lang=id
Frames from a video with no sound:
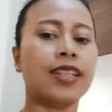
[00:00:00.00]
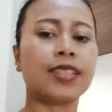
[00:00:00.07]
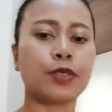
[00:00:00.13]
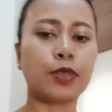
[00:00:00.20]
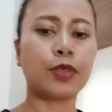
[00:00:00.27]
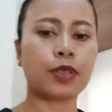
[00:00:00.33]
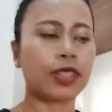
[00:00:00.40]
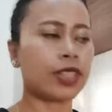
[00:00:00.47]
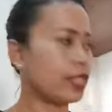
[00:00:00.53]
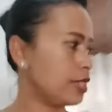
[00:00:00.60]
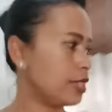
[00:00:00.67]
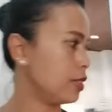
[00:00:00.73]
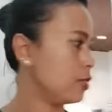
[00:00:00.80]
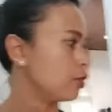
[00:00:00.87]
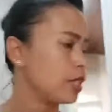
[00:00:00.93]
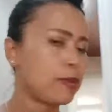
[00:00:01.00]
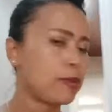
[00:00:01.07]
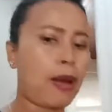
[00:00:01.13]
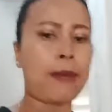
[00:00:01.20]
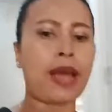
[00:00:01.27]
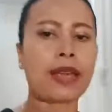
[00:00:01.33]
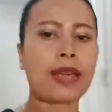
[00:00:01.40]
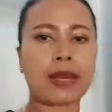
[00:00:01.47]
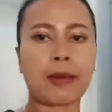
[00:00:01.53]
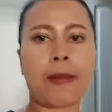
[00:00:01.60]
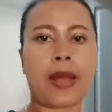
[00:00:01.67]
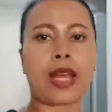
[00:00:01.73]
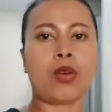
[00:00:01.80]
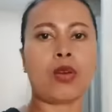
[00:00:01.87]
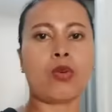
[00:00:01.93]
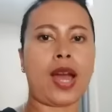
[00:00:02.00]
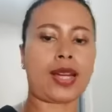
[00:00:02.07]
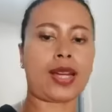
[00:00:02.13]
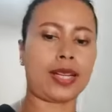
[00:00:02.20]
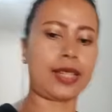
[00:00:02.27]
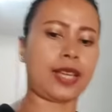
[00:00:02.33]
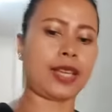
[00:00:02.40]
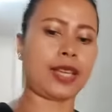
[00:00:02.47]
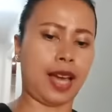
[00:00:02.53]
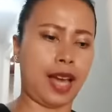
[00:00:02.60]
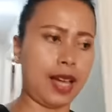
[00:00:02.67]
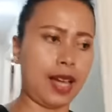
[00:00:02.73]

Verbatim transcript: nyur, ngusir mamanya mama keluar katanya.